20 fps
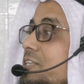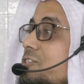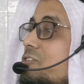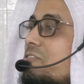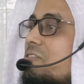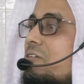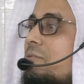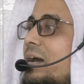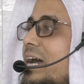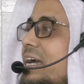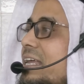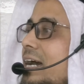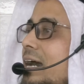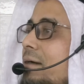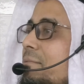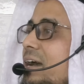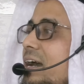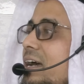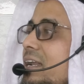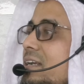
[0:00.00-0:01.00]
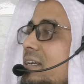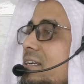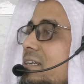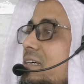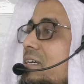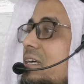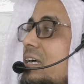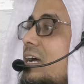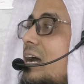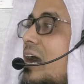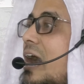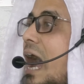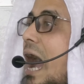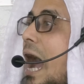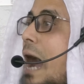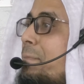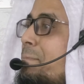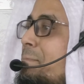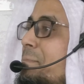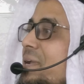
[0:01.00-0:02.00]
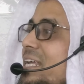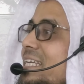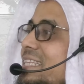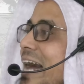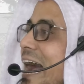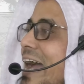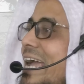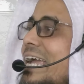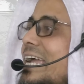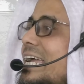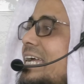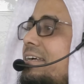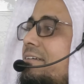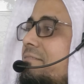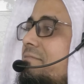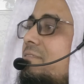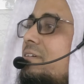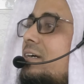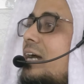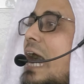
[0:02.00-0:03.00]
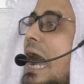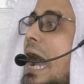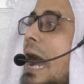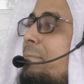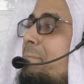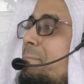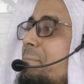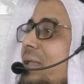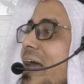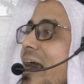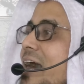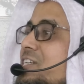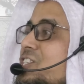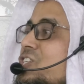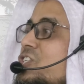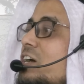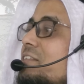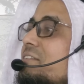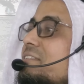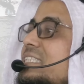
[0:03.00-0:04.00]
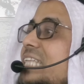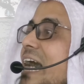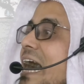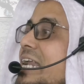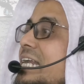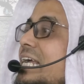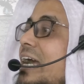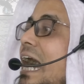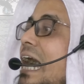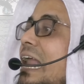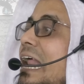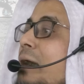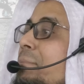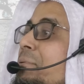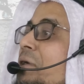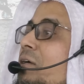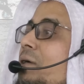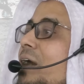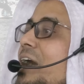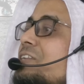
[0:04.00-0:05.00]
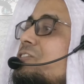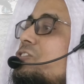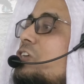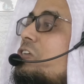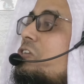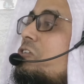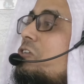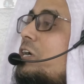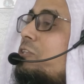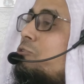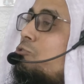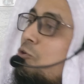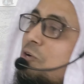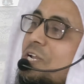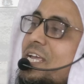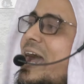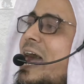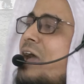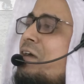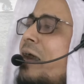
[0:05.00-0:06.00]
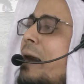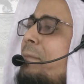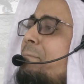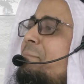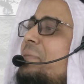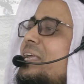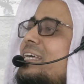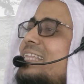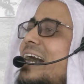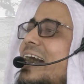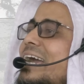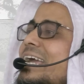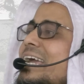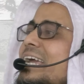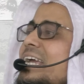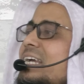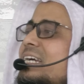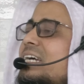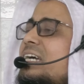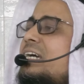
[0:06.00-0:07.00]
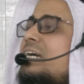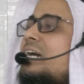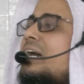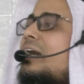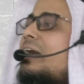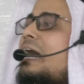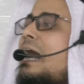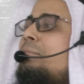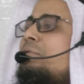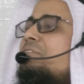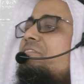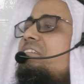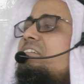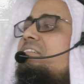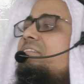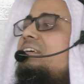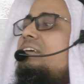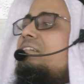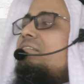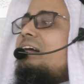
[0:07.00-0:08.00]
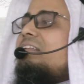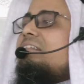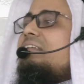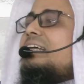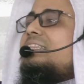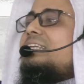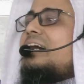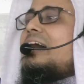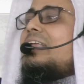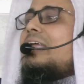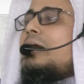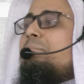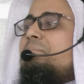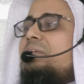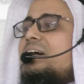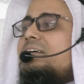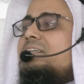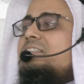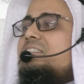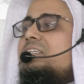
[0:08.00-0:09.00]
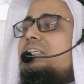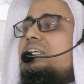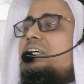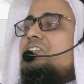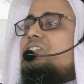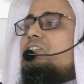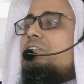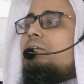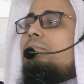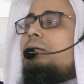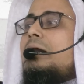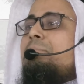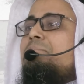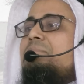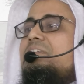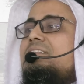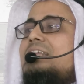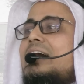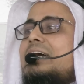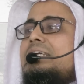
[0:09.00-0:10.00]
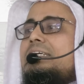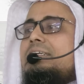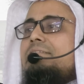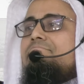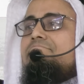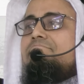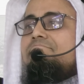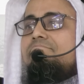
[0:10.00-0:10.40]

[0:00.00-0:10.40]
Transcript: এজন্য ভাইরা আমার আপনি দায়ী আপনার সন্তান খারাপ হওয়ার জন্য দুনিয়ায় আপনি দায়ী কেয়ামতের দিন আল্লাহ তালা আপনাকে জিজ্ঞেস করবে আপনি দায়ী